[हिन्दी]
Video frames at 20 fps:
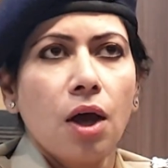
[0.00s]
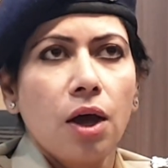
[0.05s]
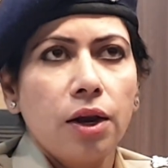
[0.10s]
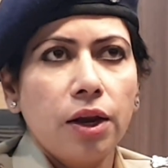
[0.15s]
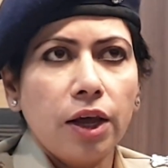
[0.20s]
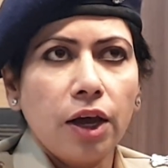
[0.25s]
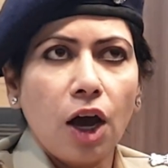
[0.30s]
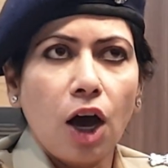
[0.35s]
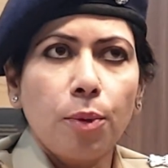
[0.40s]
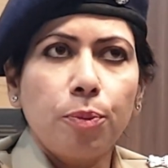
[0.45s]

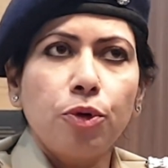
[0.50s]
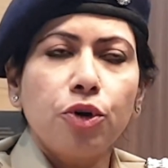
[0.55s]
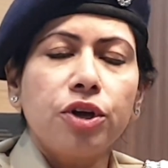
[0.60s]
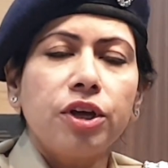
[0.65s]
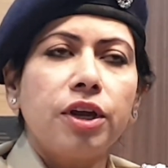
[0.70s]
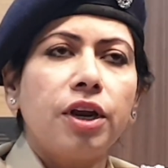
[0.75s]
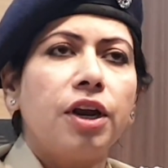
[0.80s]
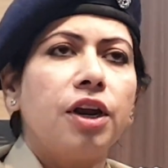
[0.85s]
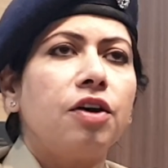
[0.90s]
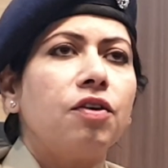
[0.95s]
नहीं हापुड़
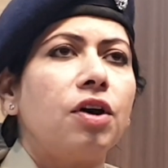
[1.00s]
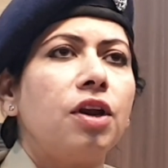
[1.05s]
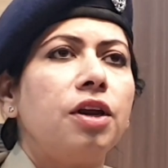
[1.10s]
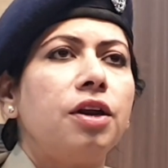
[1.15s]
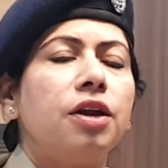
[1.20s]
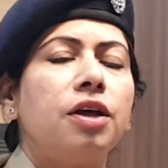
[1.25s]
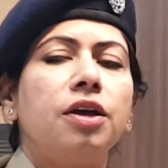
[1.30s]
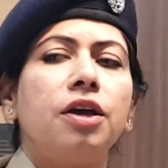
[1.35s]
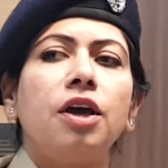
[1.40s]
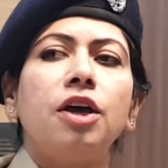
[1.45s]
की रहने वाली
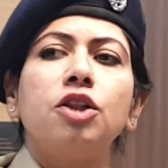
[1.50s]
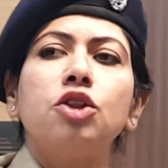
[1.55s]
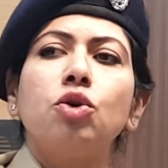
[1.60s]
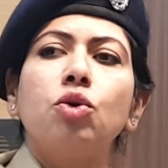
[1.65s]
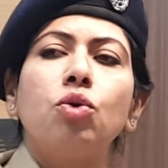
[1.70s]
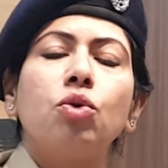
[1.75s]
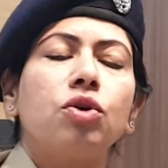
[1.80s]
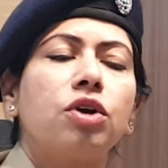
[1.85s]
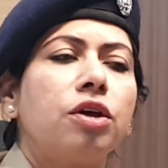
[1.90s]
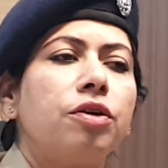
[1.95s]
नहीं है इन
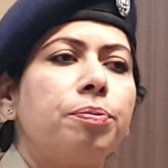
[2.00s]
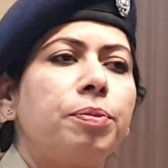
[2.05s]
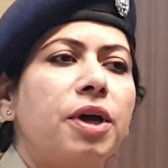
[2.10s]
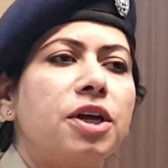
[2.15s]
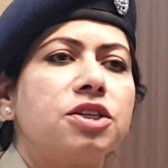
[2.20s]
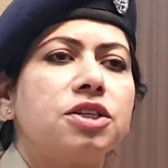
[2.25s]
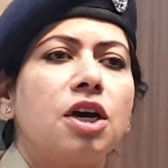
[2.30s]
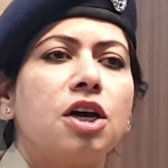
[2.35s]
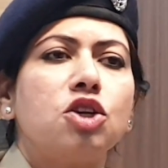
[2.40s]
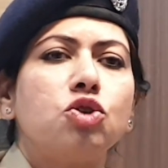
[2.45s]
दोनों की
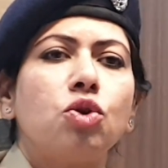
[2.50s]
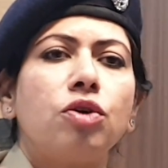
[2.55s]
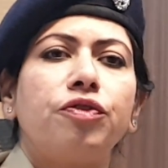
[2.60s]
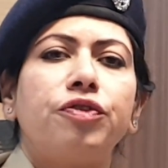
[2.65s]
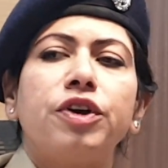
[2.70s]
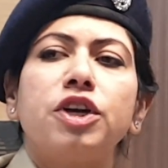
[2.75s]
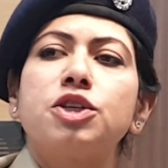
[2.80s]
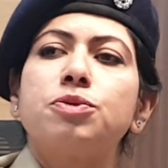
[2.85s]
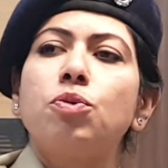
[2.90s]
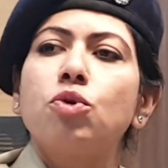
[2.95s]
पहचान जो है
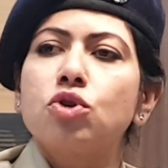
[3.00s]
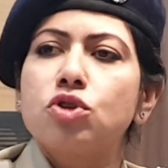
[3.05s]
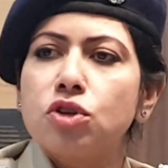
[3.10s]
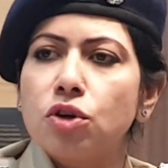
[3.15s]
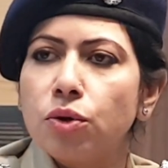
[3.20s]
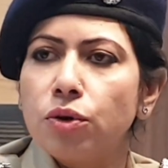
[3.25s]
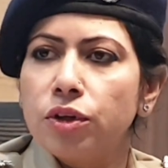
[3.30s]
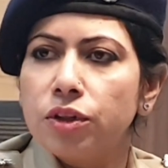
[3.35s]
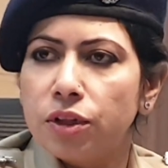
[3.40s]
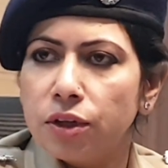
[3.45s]
फेसबुक से
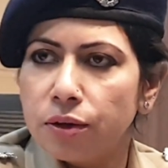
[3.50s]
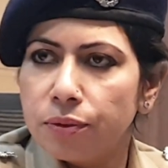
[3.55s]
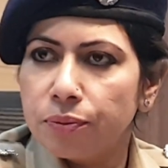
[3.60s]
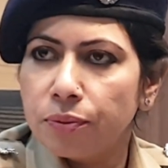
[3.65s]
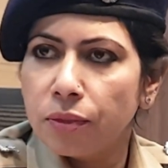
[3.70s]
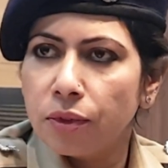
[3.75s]
हुई थी